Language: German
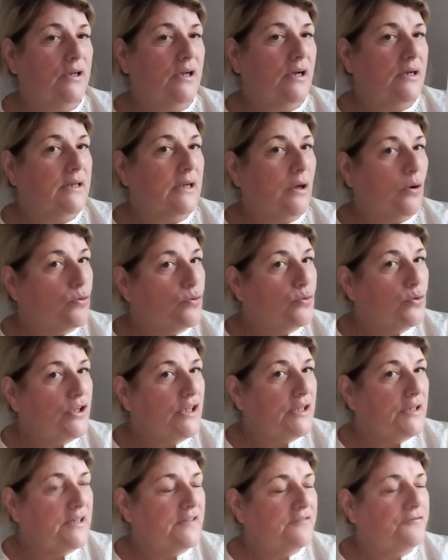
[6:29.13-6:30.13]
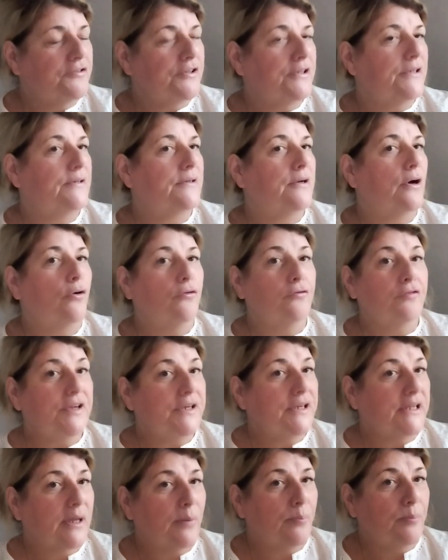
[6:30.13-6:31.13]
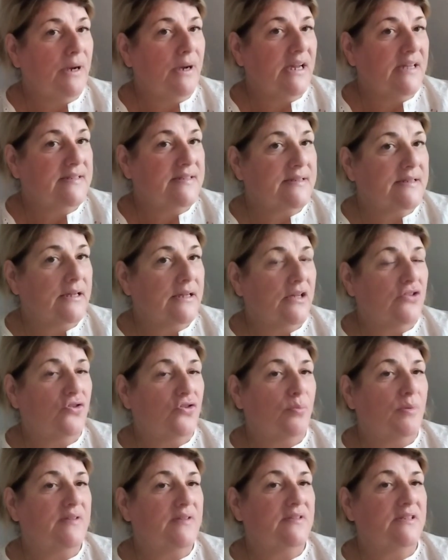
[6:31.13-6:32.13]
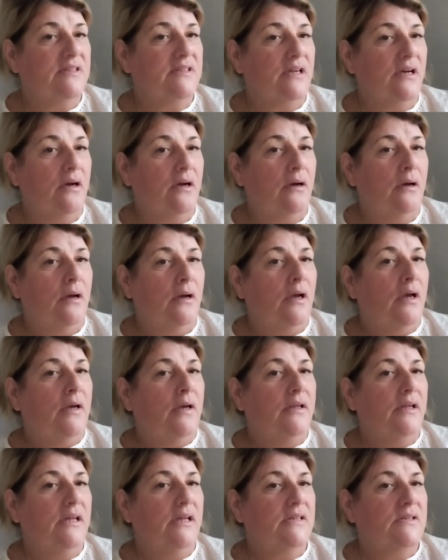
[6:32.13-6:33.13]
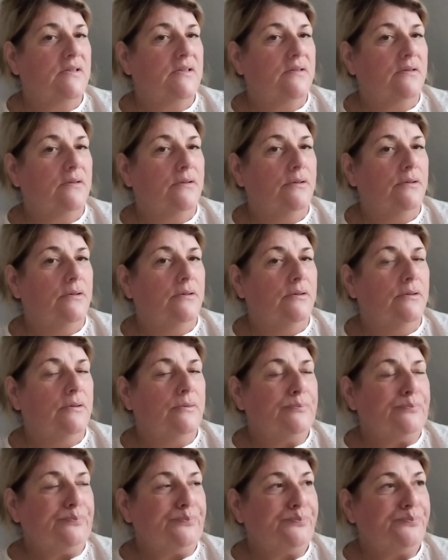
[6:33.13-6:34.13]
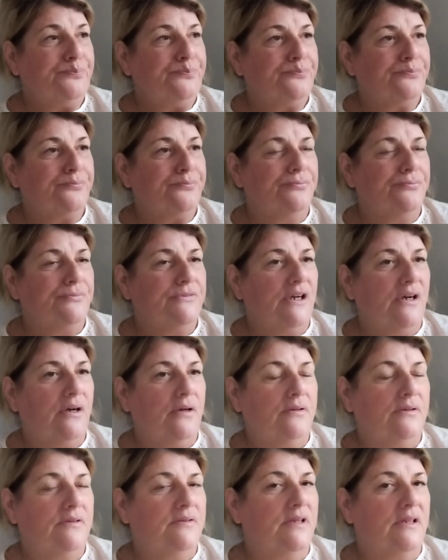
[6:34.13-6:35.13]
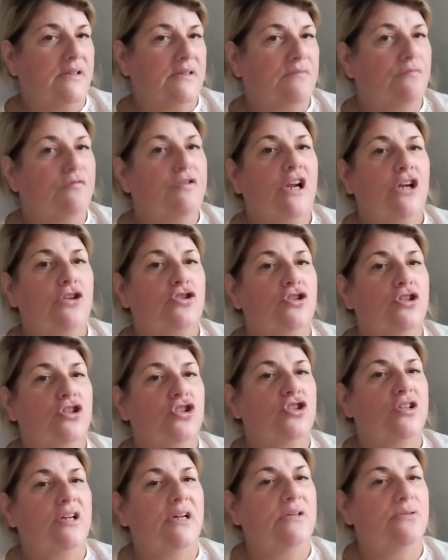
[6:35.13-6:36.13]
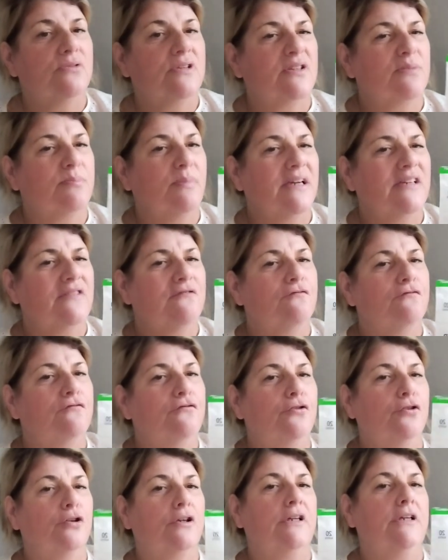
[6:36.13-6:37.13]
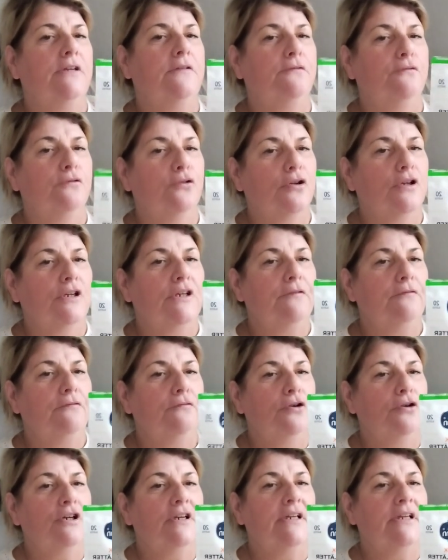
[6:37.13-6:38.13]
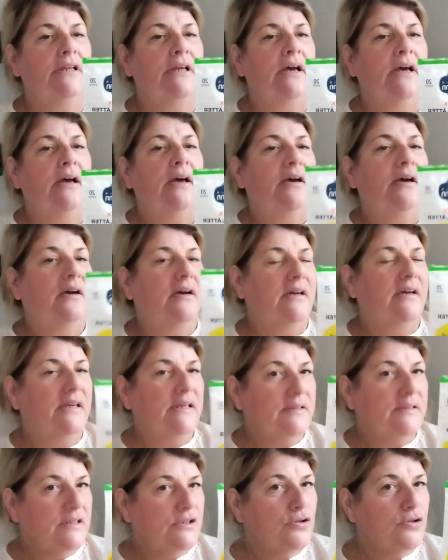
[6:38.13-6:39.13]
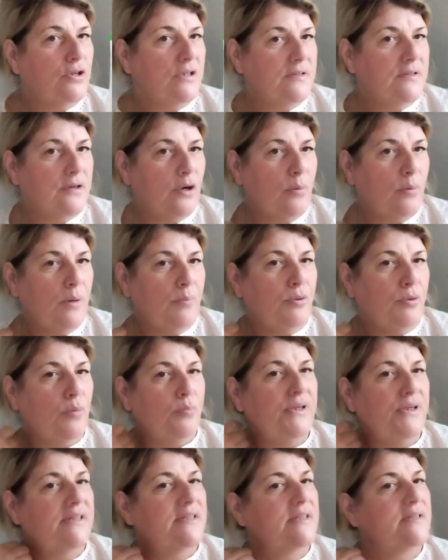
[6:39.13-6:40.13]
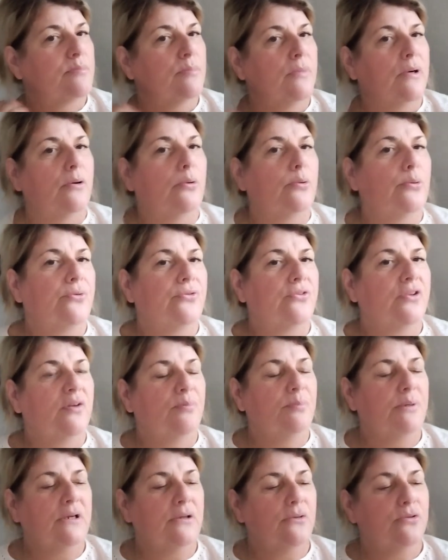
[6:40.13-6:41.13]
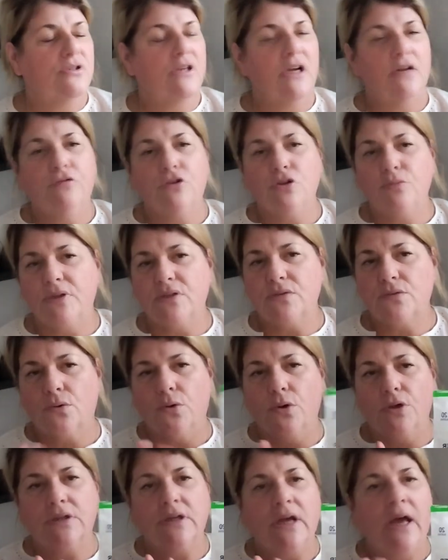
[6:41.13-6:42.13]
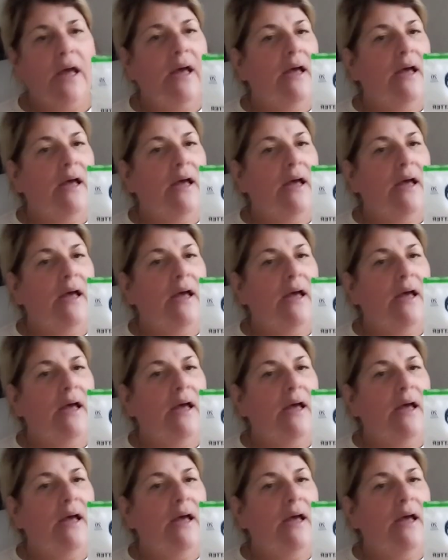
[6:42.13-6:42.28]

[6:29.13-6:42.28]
Kann ich auch nur jenen empfehlen. Auch weniger Plastik, als wenn man sich da jetzt... Ähm, ja, diese ganzen Flaschen stellt. Und das macht wirklich, wirklich, wirklich richtig toll sauber. Probiert das mal aus. Ich bin da total von überzeugt.